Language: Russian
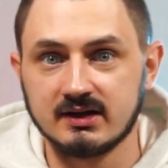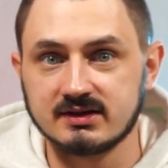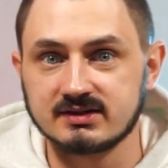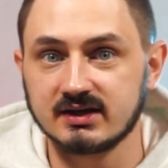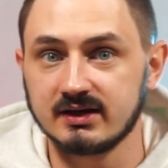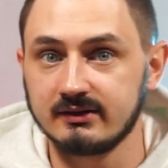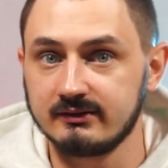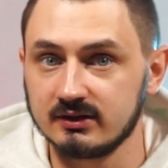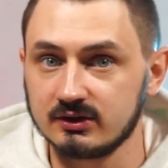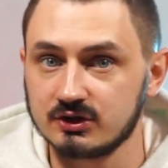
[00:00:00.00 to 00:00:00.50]

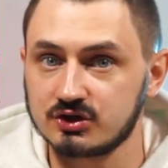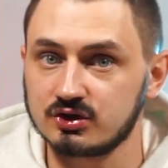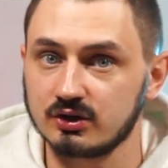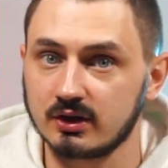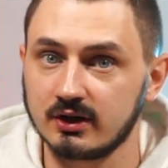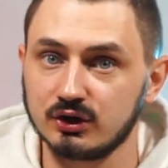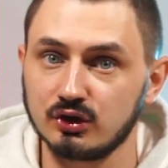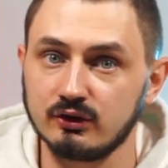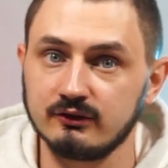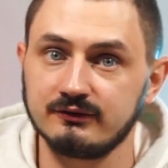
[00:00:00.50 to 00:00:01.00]
заявил, что
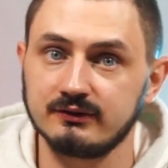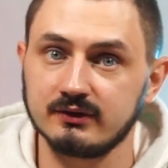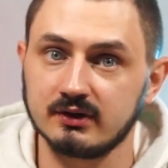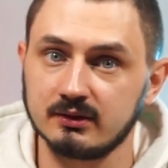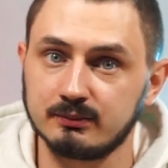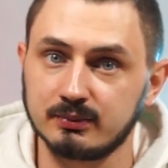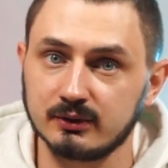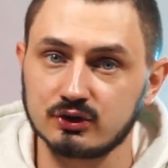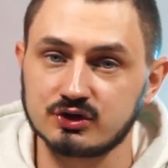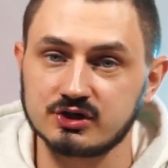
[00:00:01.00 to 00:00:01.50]
готов
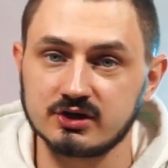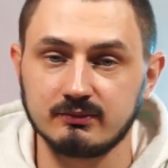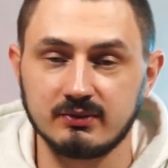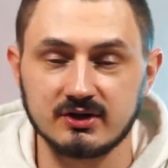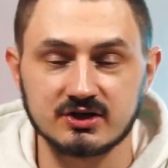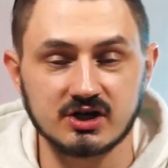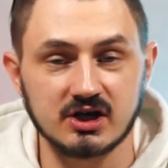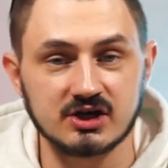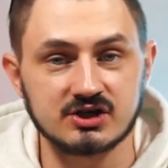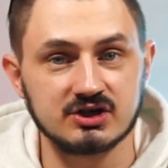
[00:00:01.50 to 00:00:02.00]
э, получить
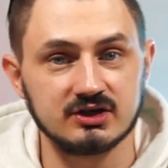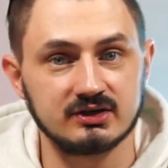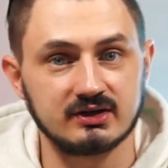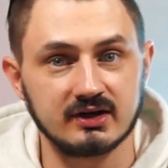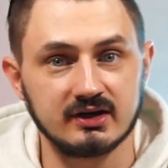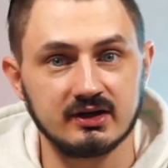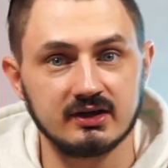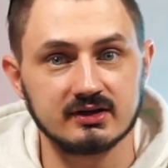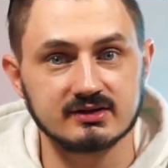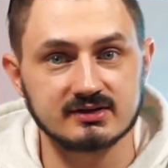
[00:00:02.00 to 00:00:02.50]
ближайшие
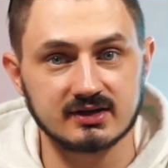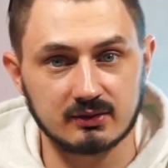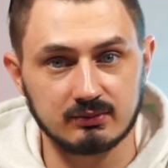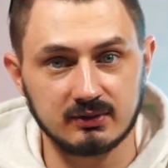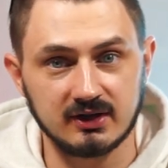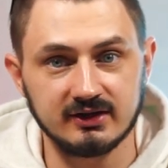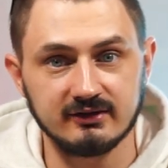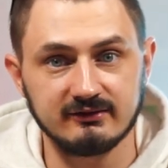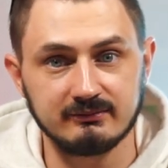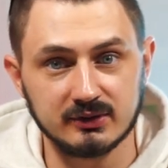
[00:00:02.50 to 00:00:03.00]
три
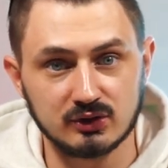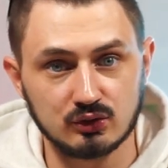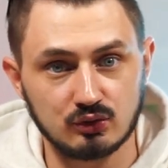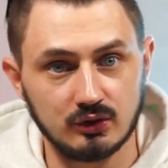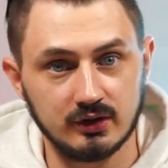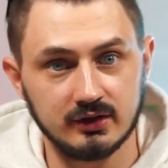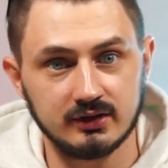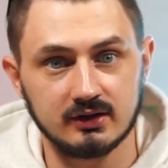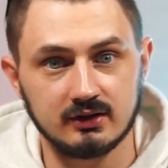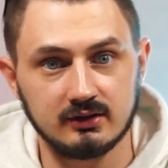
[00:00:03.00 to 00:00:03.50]
зарплаты в
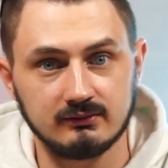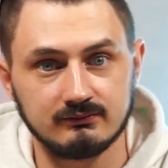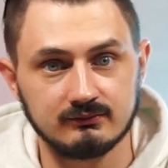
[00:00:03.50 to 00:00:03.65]
биткоинах.